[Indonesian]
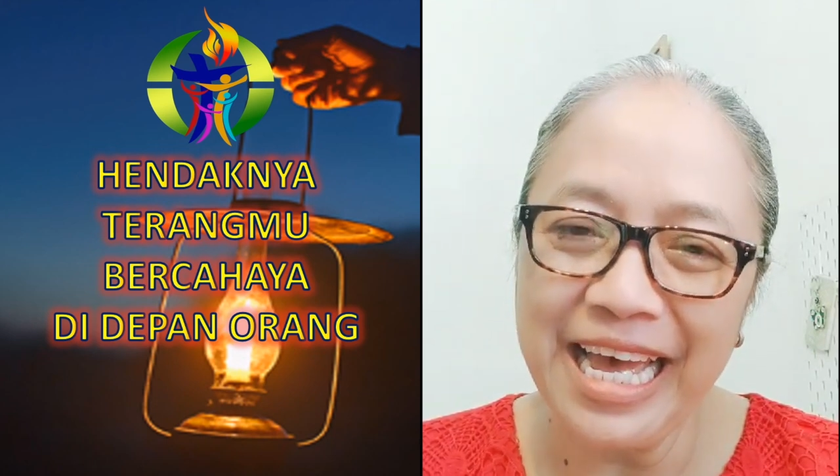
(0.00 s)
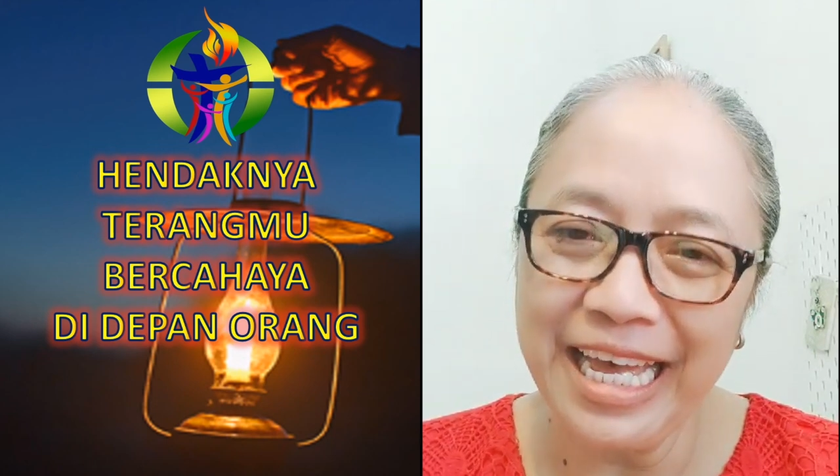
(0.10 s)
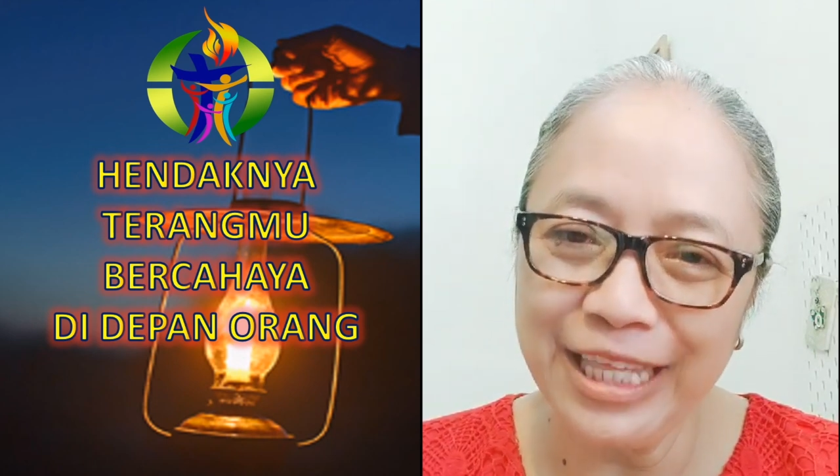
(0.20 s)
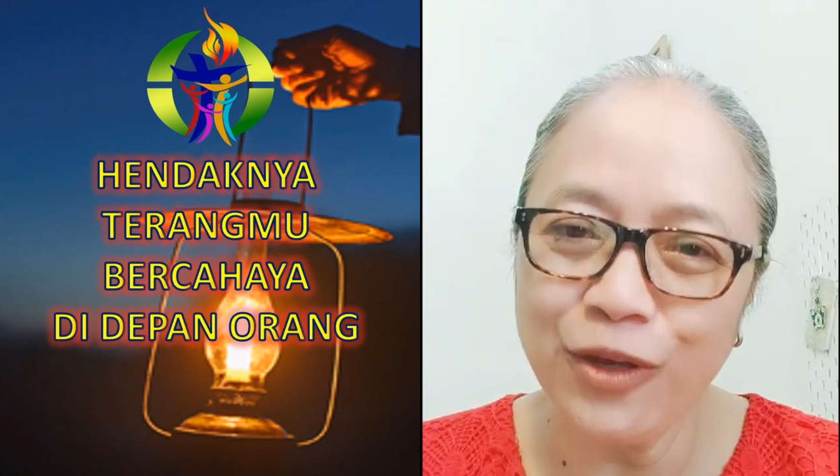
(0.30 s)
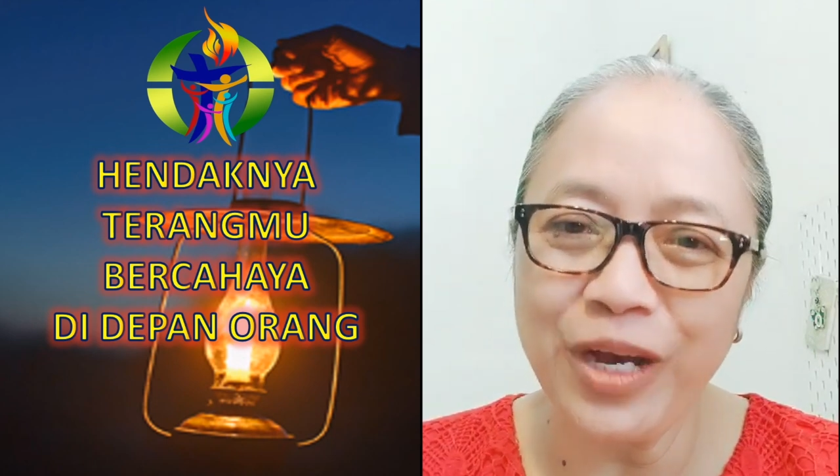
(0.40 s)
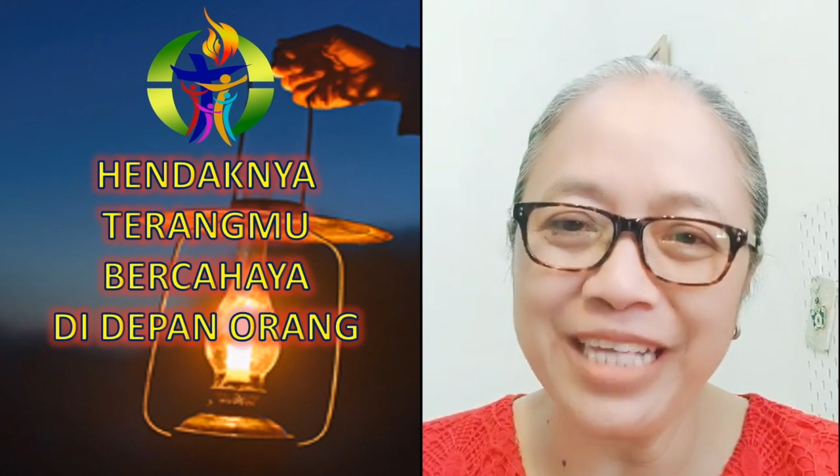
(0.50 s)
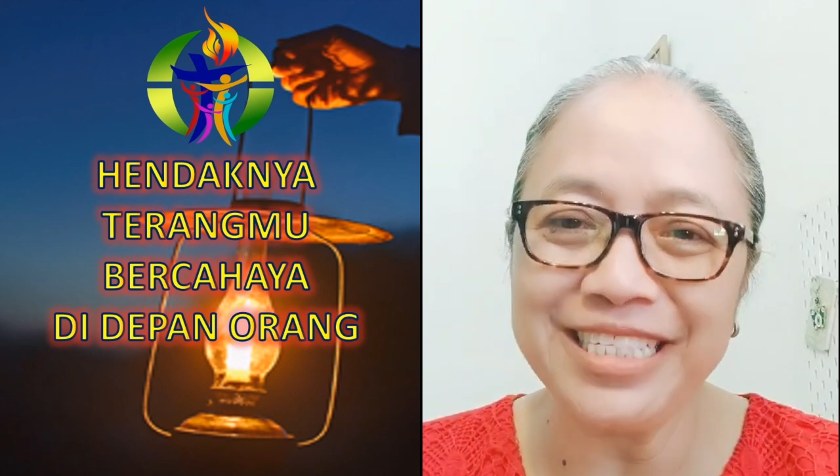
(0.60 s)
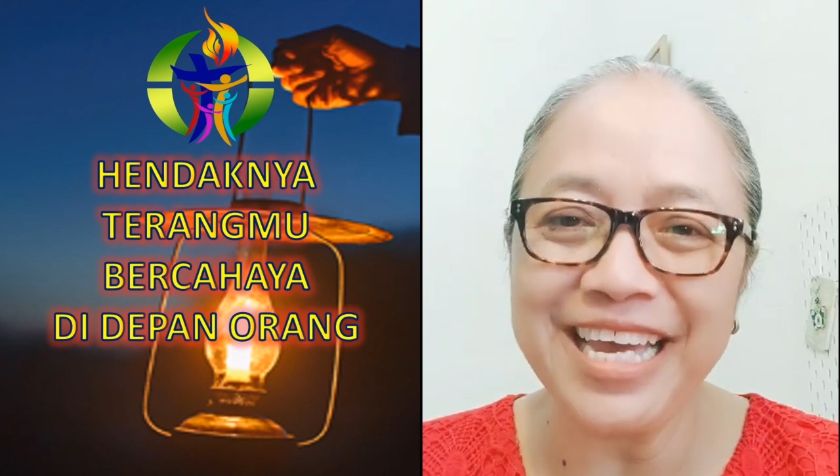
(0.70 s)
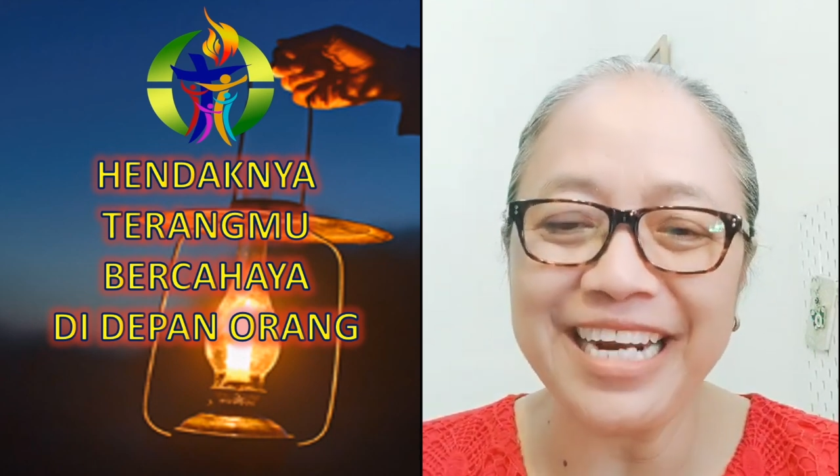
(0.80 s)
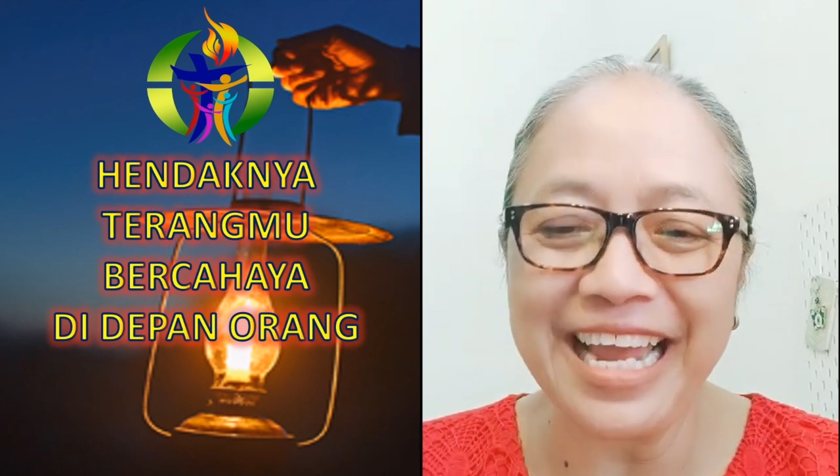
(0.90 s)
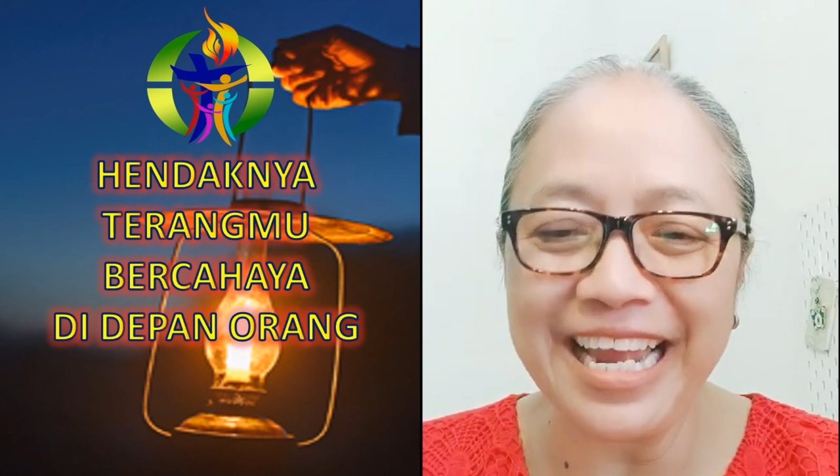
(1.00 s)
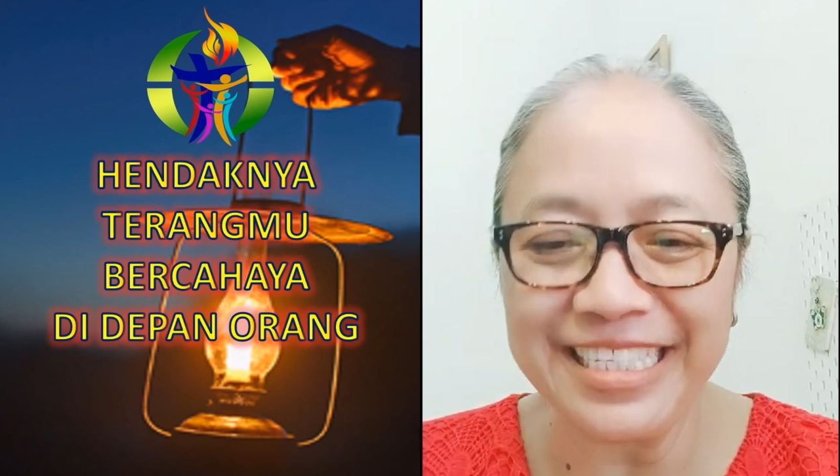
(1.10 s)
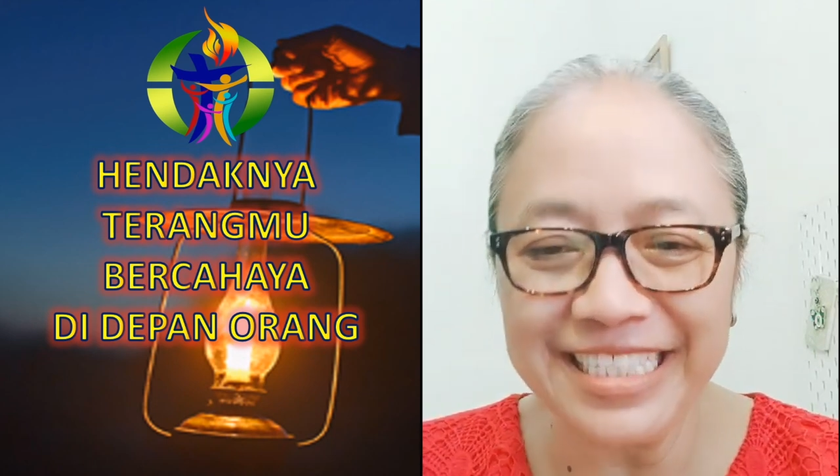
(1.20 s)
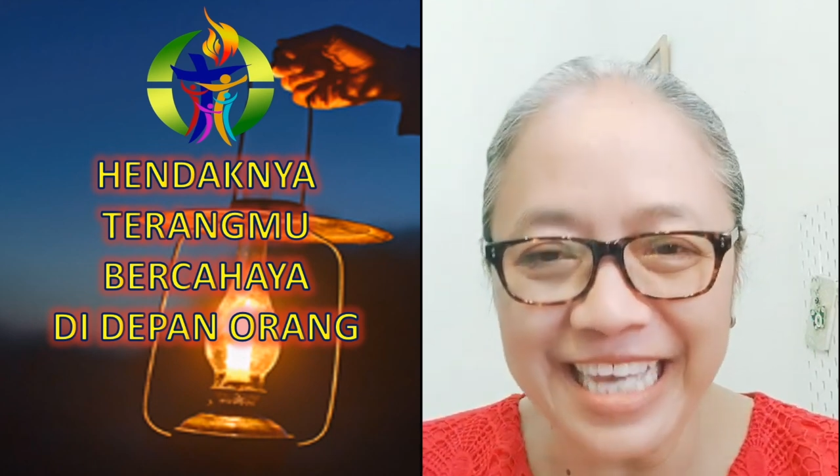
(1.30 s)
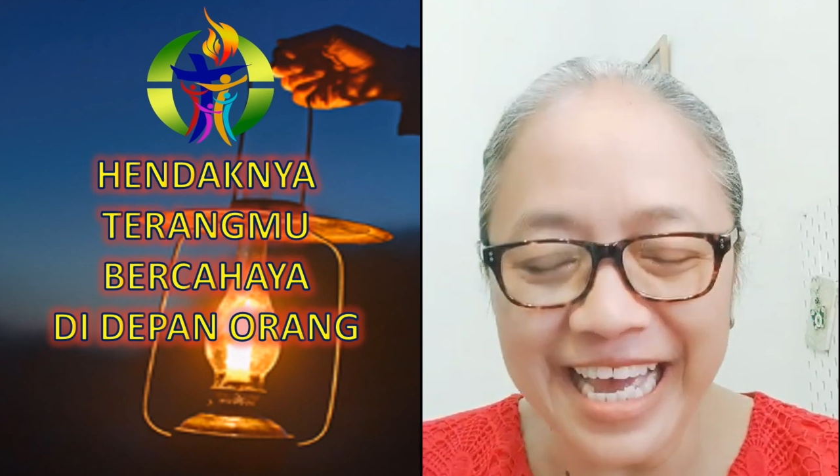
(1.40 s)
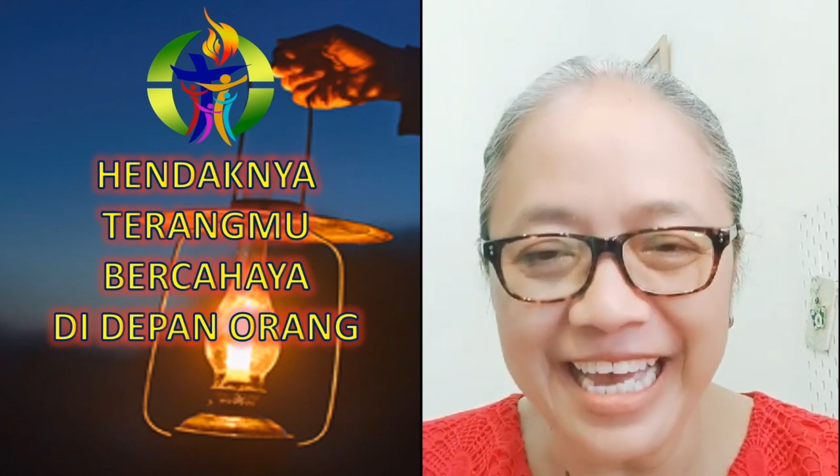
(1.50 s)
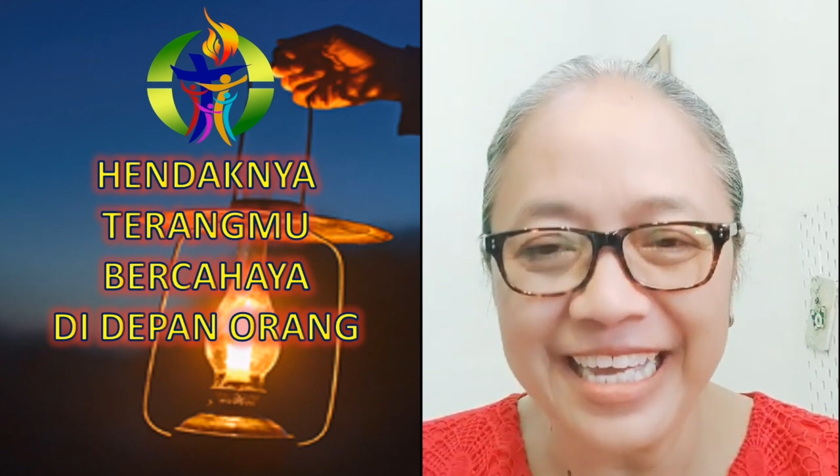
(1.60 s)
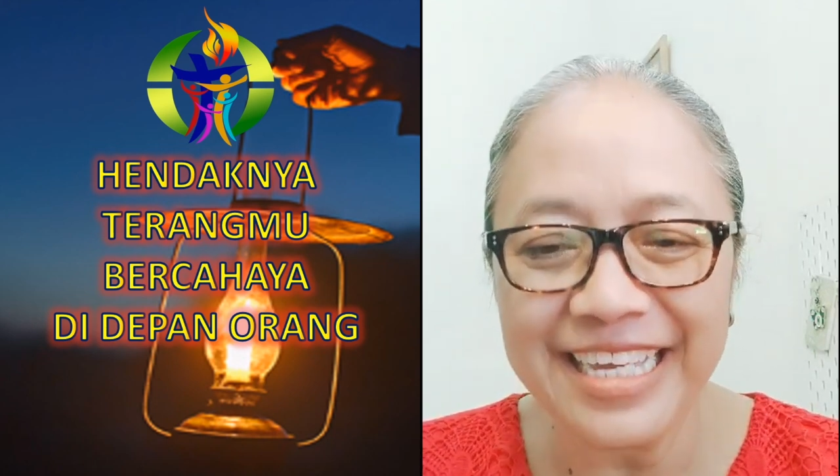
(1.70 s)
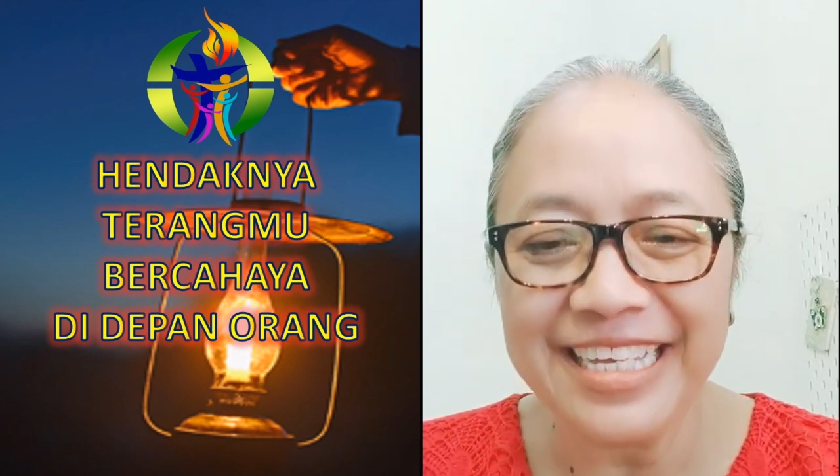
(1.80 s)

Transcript: atau acara lainnya,